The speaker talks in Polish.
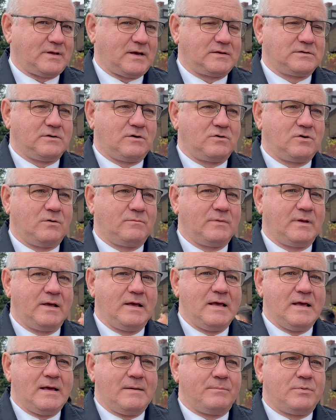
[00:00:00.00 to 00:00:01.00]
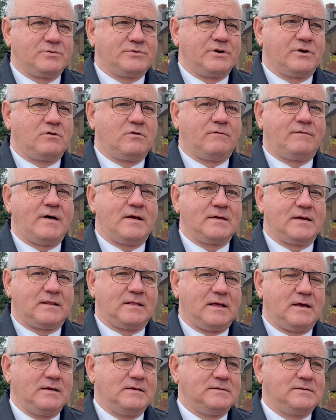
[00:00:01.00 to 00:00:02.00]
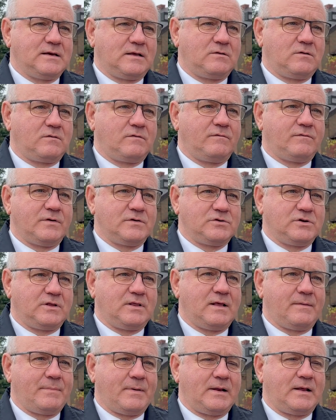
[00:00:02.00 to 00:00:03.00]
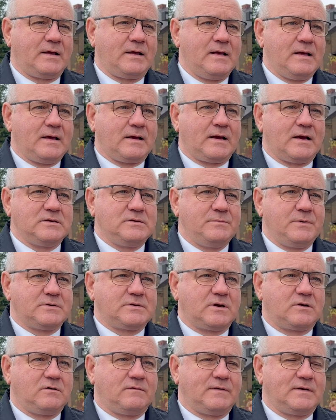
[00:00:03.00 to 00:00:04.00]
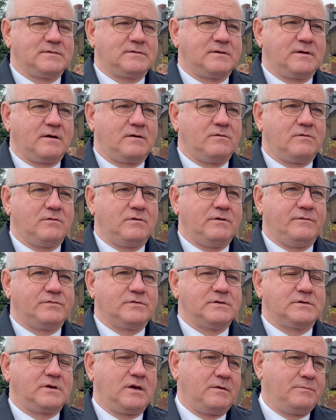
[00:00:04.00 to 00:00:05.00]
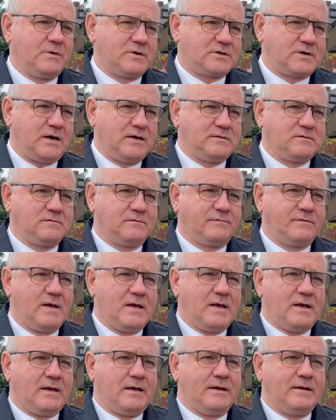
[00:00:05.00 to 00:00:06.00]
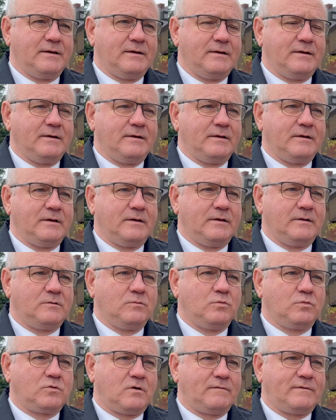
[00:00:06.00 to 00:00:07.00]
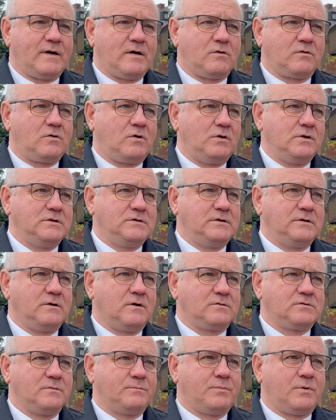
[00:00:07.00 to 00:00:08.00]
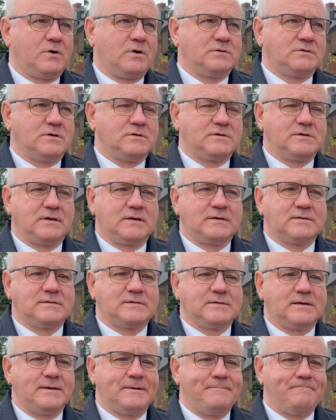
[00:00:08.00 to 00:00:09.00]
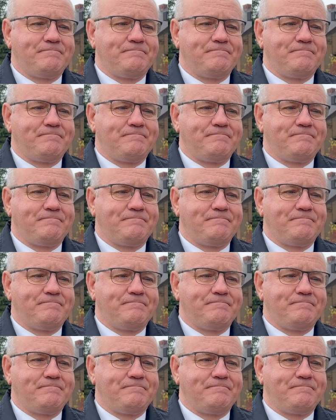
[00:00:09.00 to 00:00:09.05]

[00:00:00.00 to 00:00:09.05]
Także ogromne podziękowania dla inicjatorów, właśnie dla pana Kazimierza Kowalskiego i wszystkich mieszkańców e, Dłutowa, okolic i osób pochodzących z, e,